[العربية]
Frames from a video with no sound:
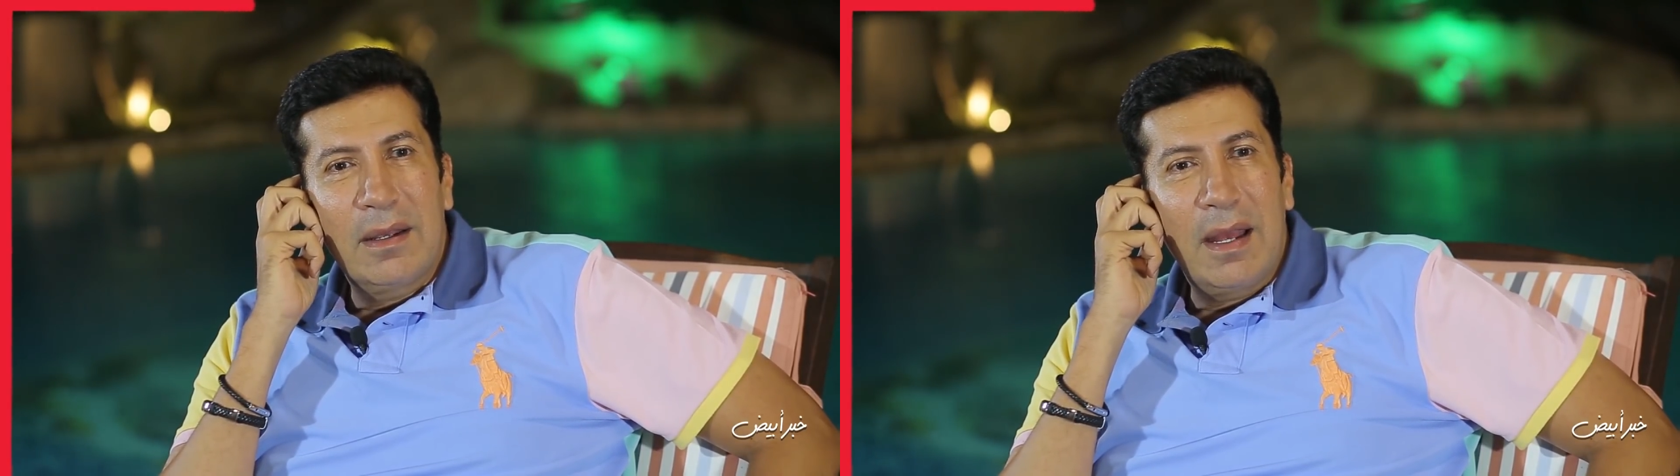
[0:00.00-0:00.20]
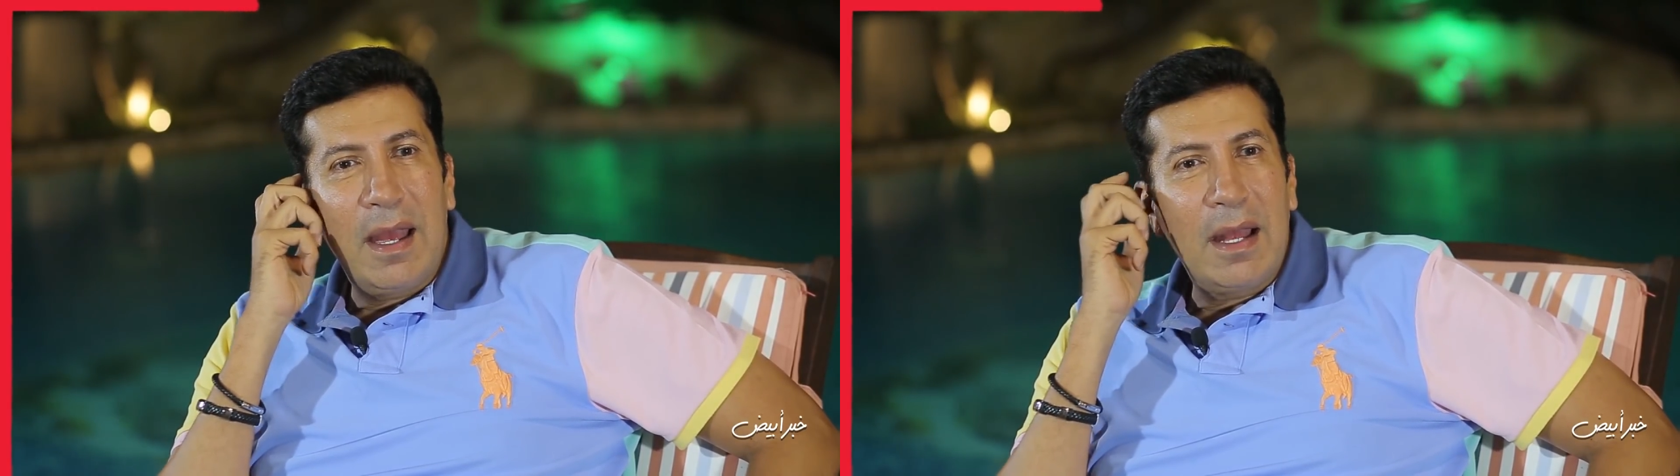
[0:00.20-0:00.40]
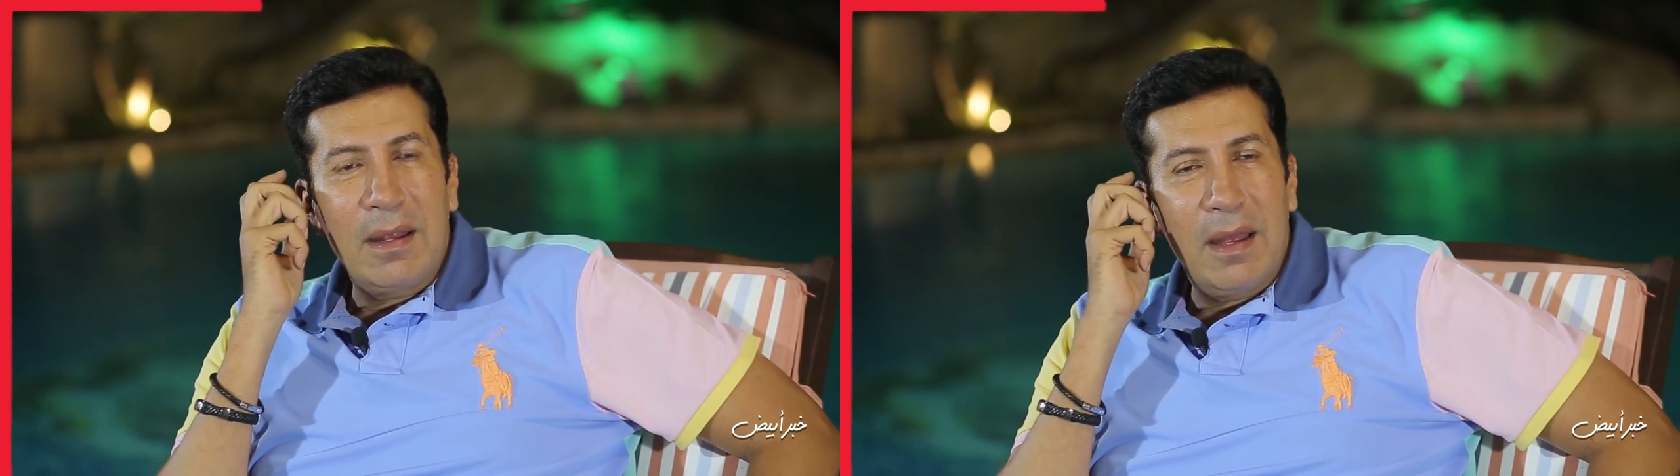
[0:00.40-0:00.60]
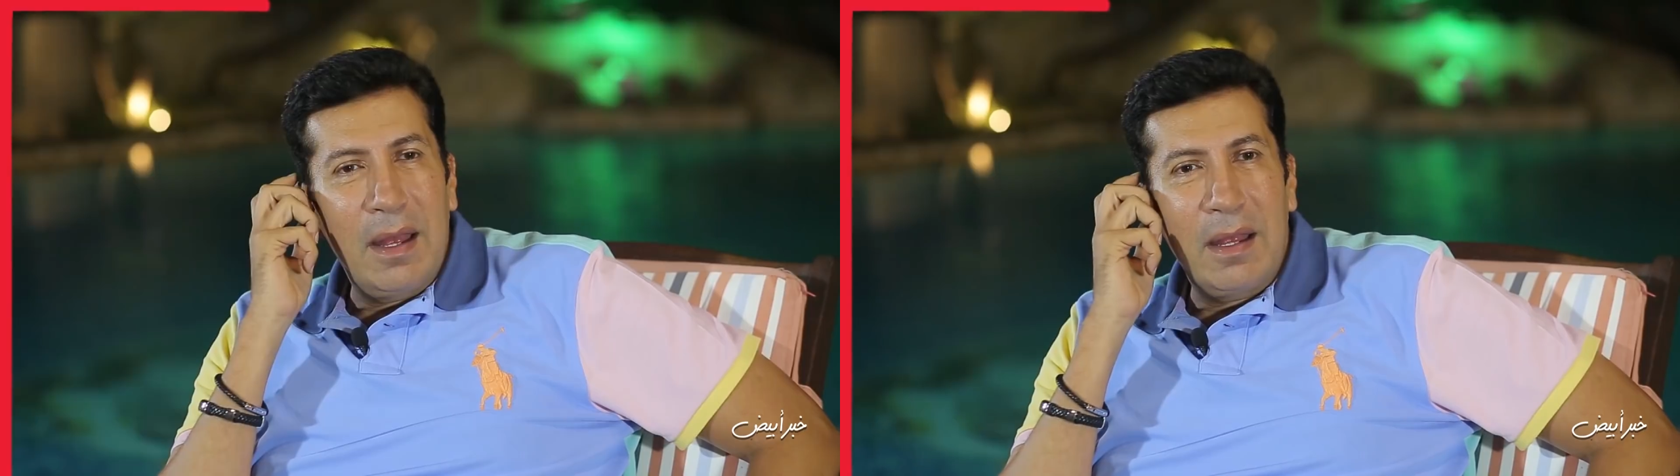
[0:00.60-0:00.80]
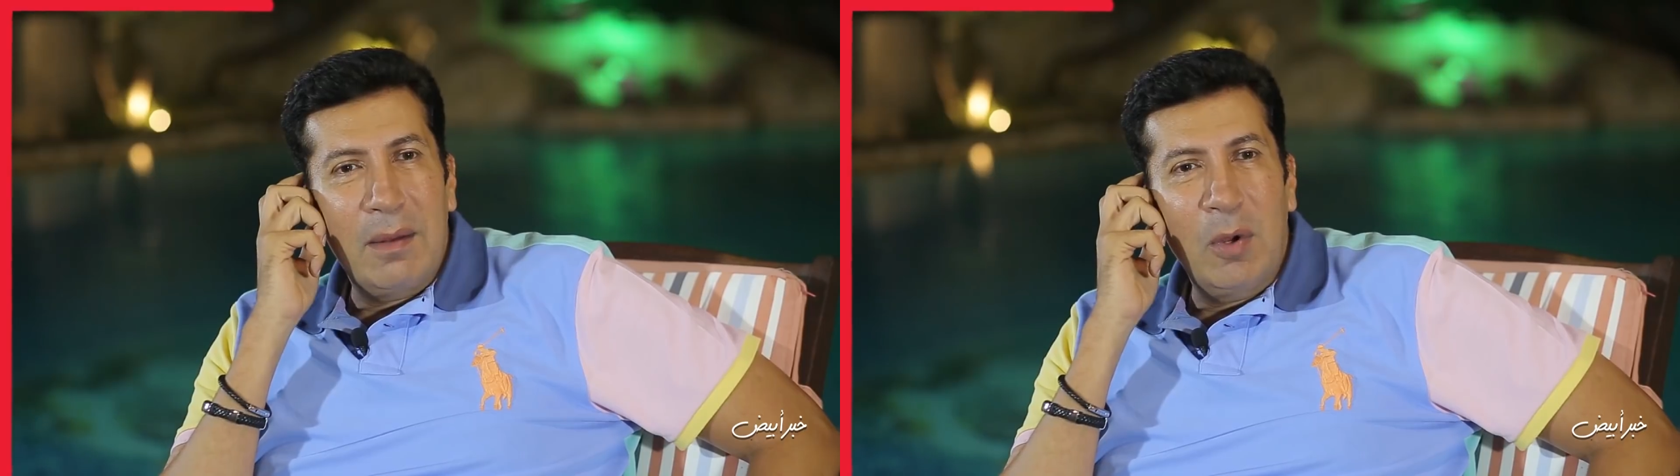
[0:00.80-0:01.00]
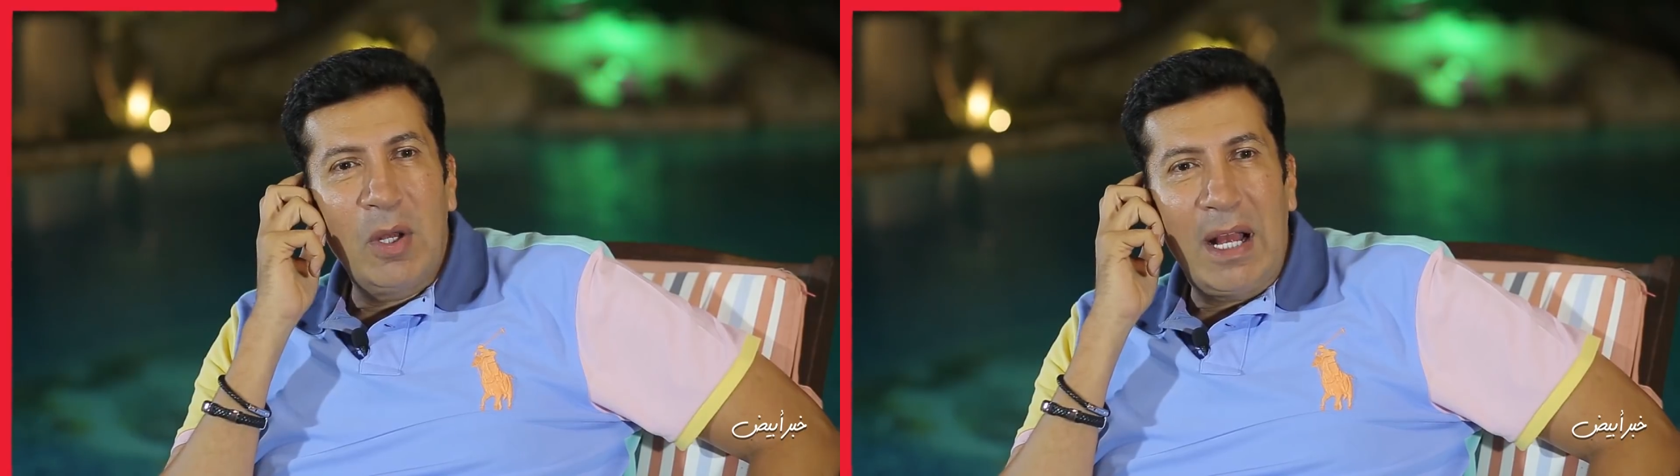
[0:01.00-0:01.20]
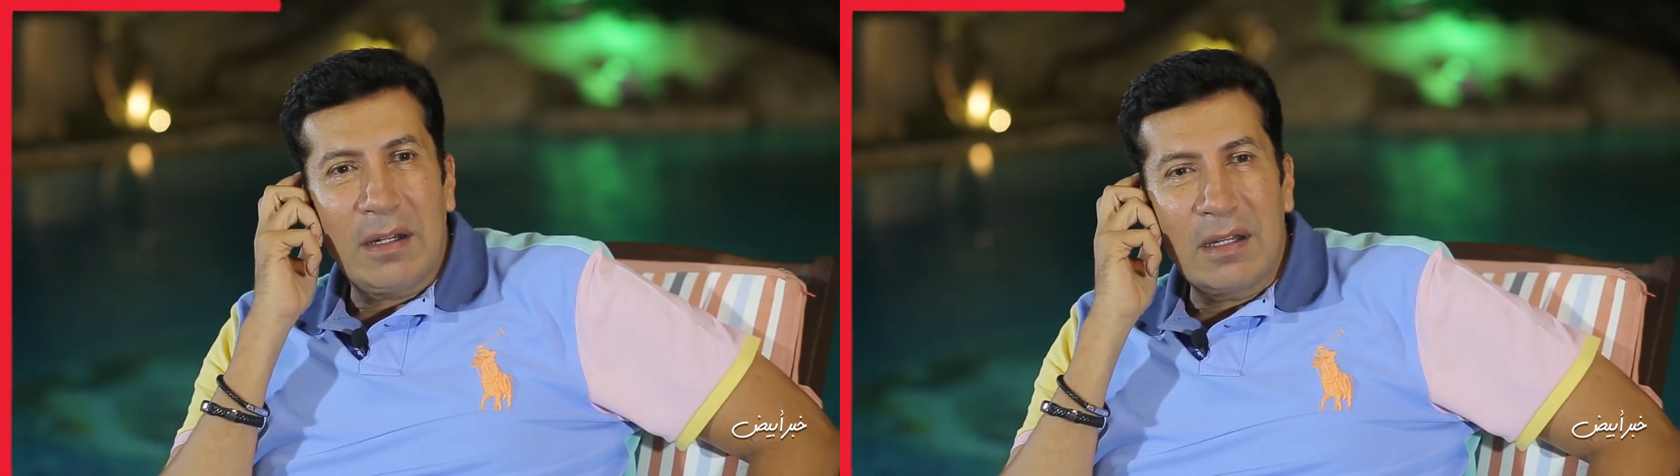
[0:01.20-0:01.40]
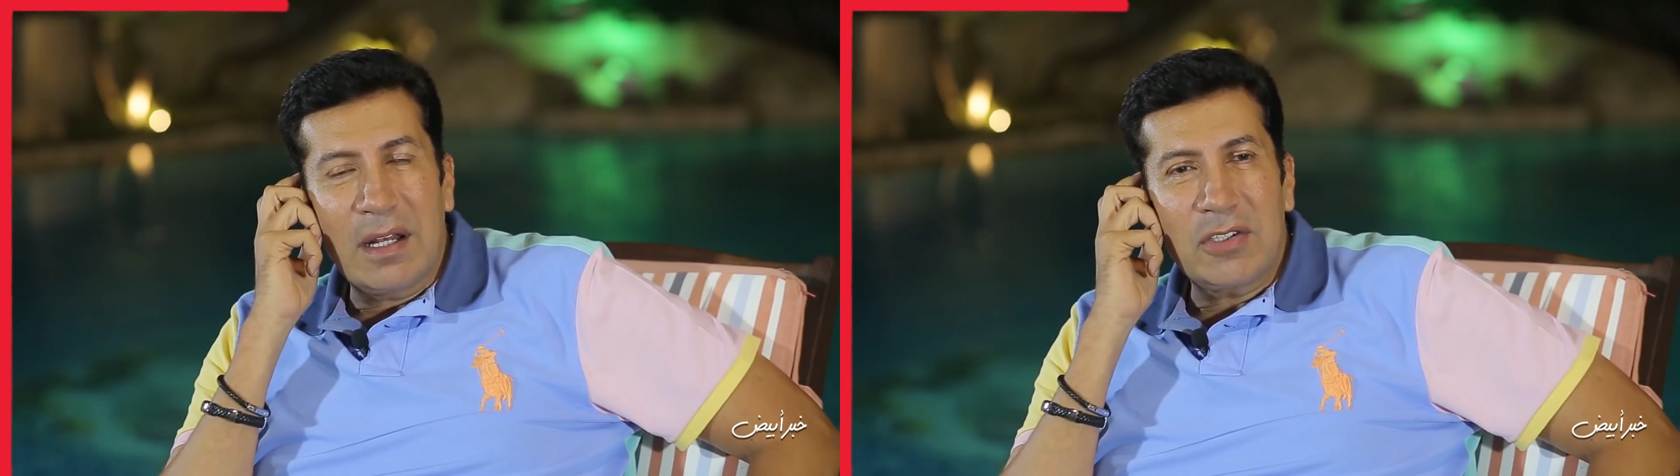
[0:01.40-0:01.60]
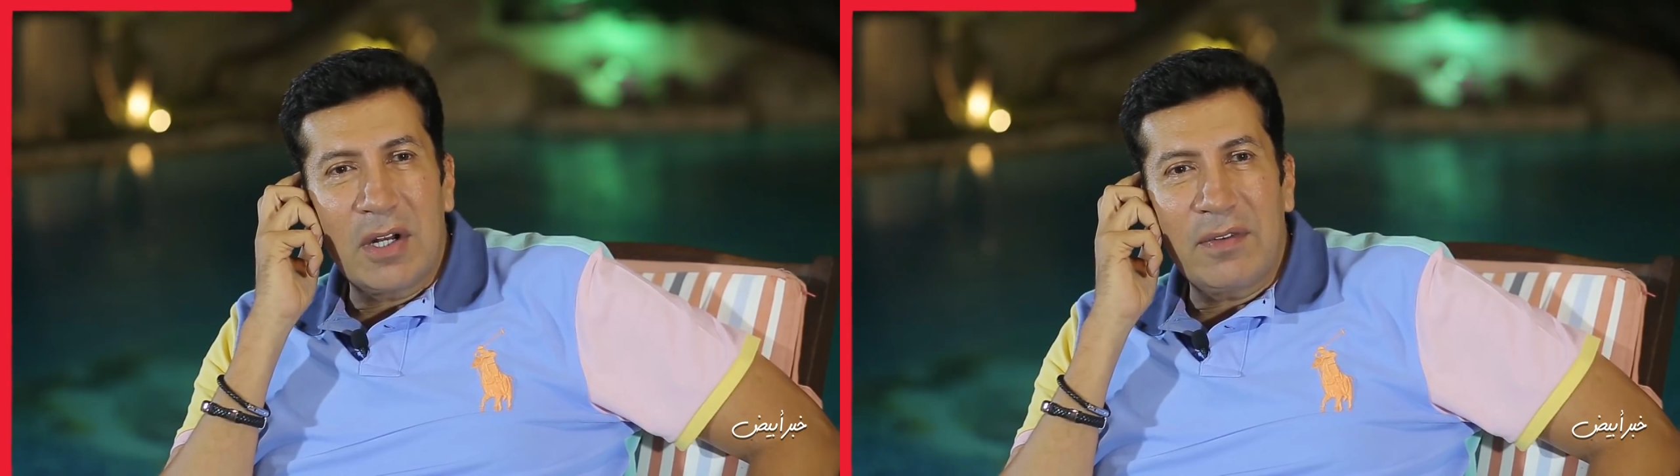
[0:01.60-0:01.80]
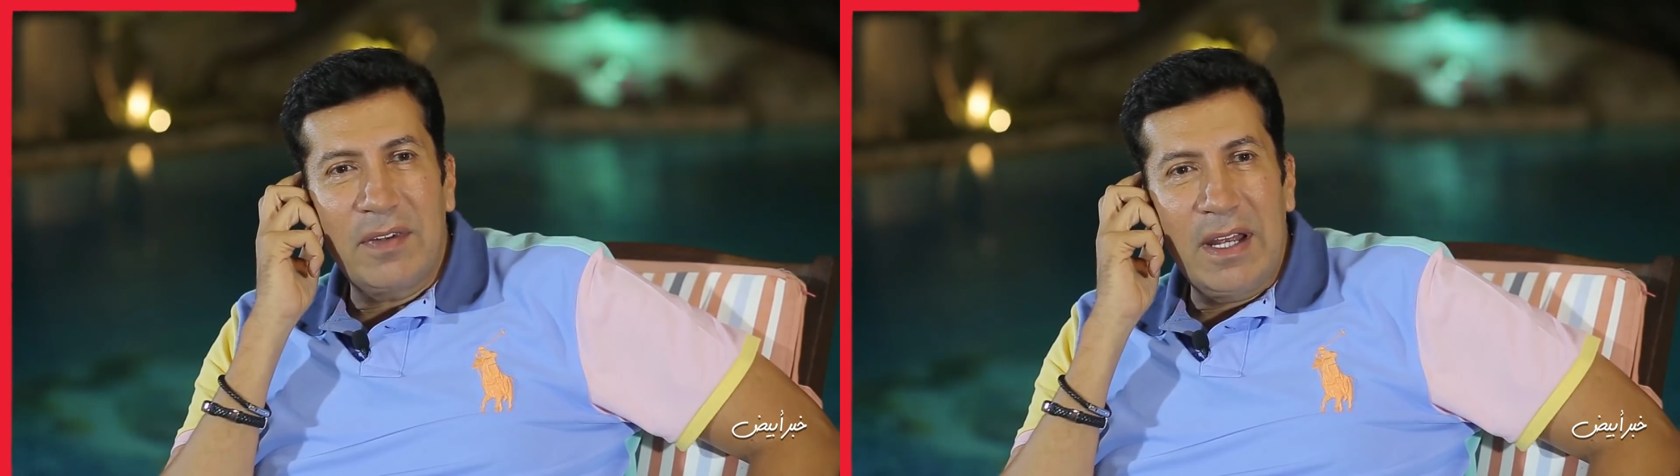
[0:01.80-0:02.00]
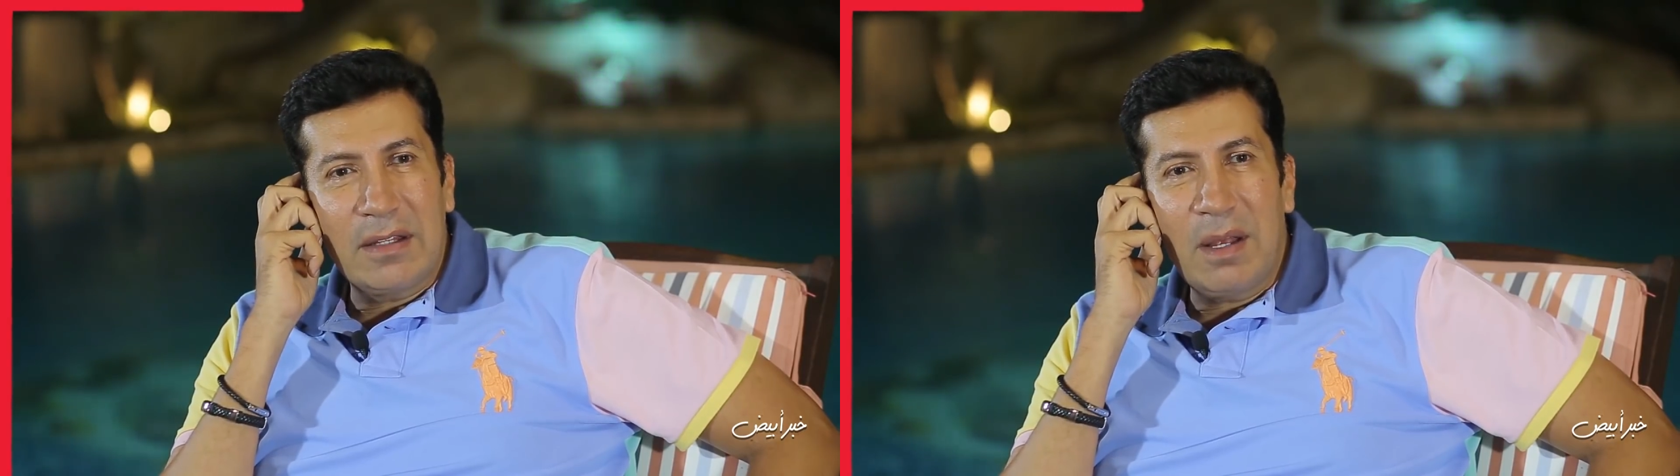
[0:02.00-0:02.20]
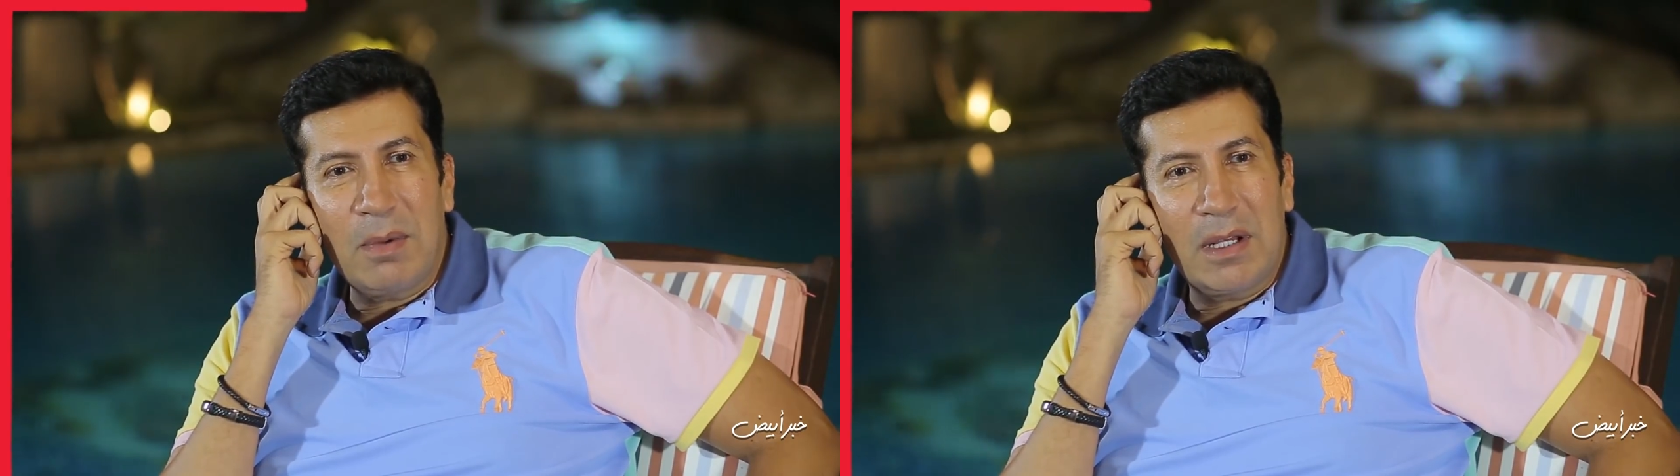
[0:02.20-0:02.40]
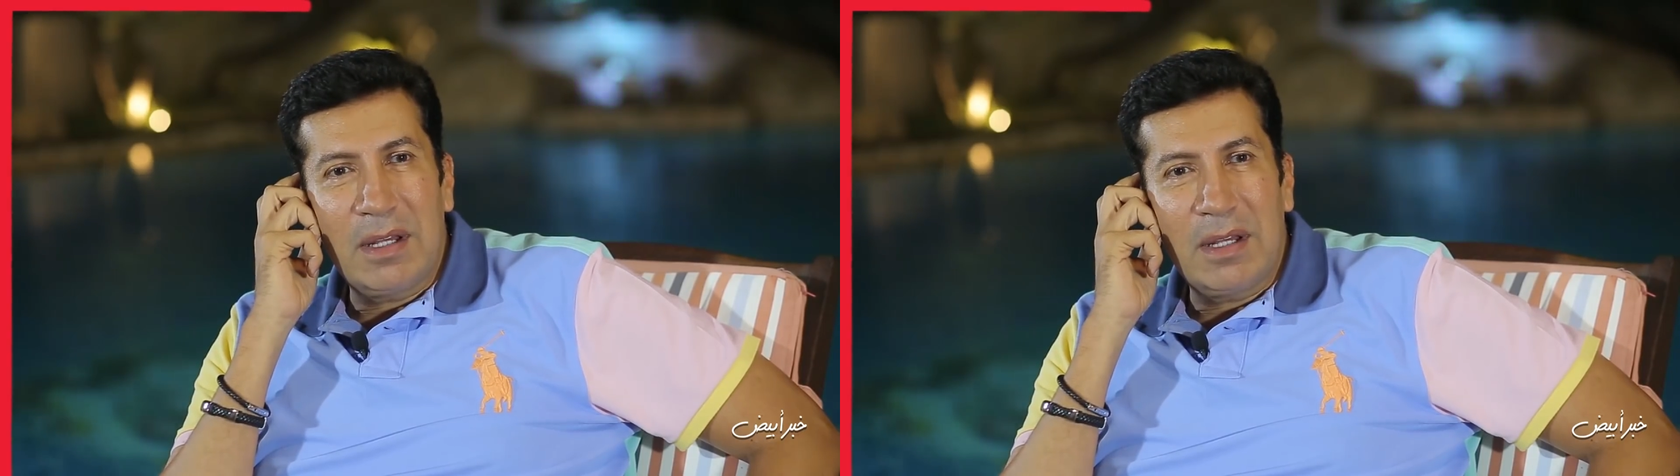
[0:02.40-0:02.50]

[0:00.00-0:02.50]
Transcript: انا انا بقول لحضرتك شرف ليا طبعا